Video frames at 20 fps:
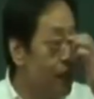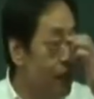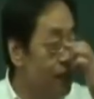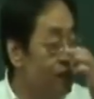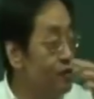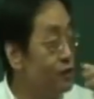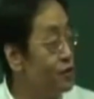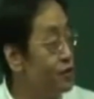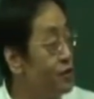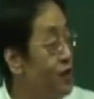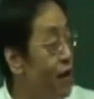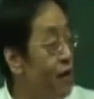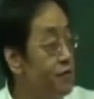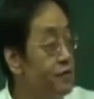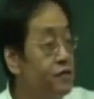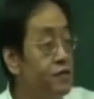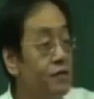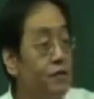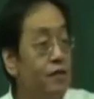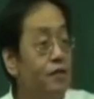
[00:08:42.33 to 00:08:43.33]
现在已经
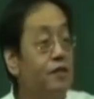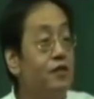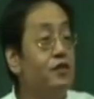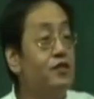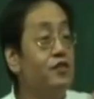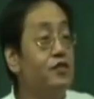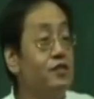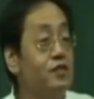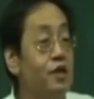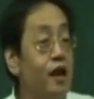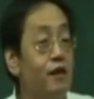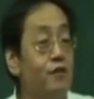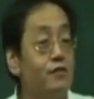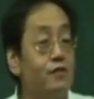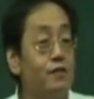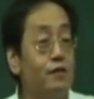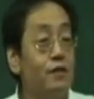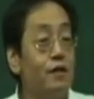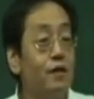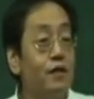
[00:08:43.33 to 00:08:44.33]
刚进了，你一剂
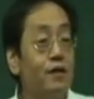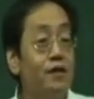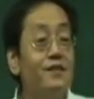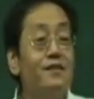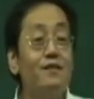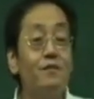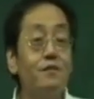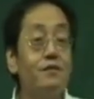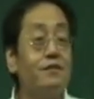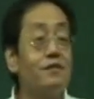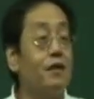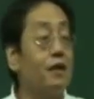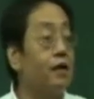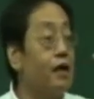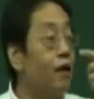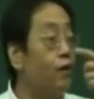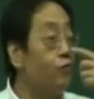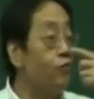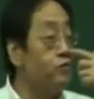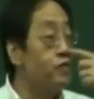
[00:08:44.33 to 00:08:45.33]
下去，你怎么
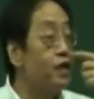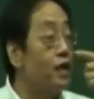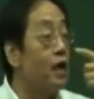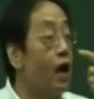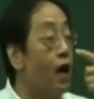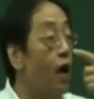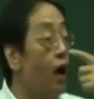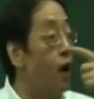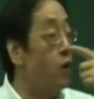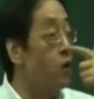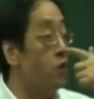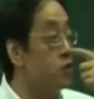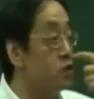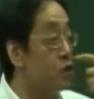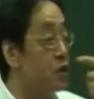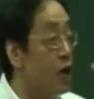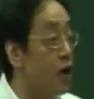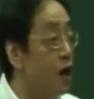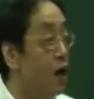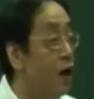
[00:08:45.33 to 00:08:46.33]
知道它五千刚刚好，
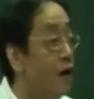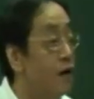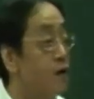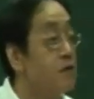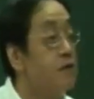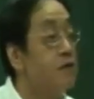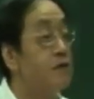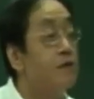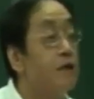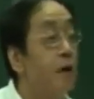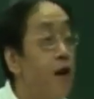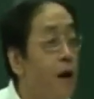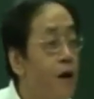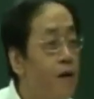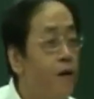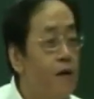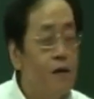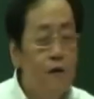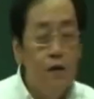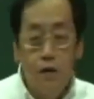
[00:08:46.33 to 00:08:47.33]
六千刚刚好？谁知
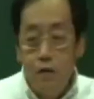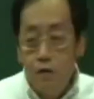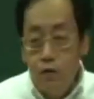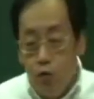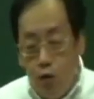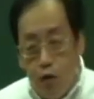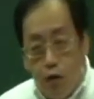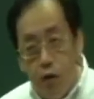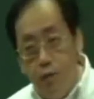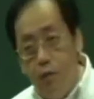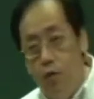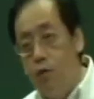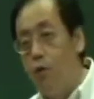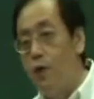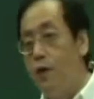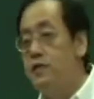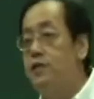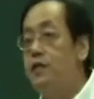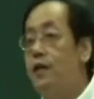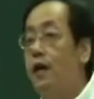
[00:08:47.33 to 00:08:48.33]
道啊？你多一点
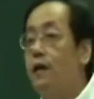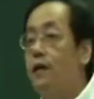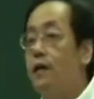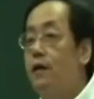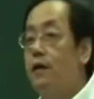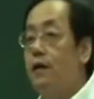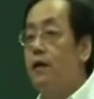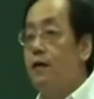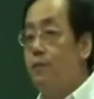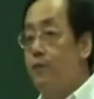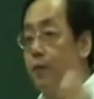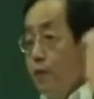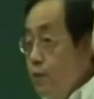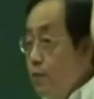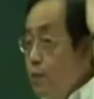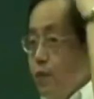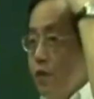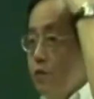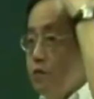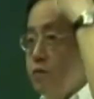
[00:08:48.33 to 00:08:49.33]
没有关系啊，
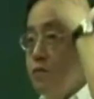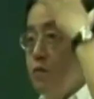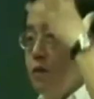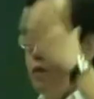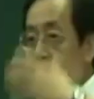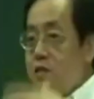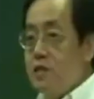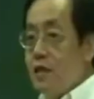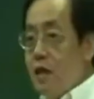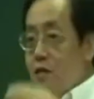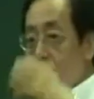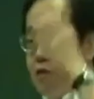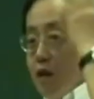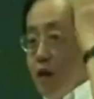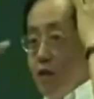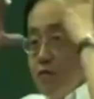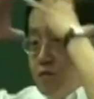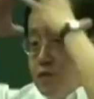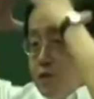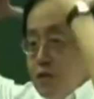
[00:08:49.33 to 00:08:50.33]
不会不会说吃
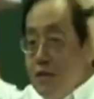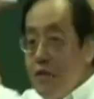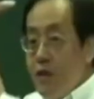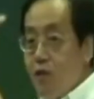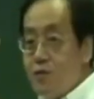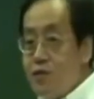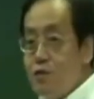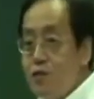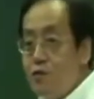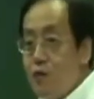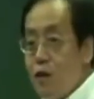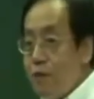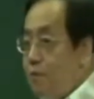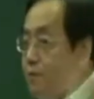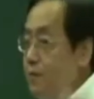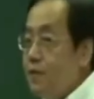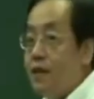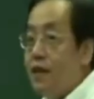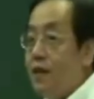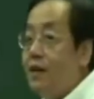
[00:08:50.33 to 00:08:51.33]
下去老是变成脑积
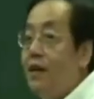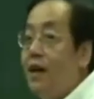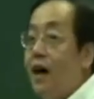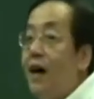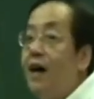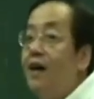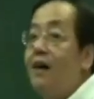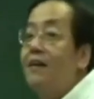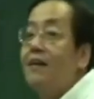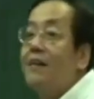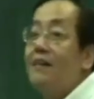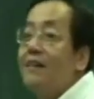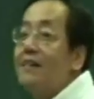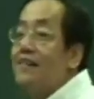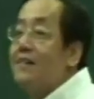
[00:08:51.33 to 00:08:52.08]
水，不可能的。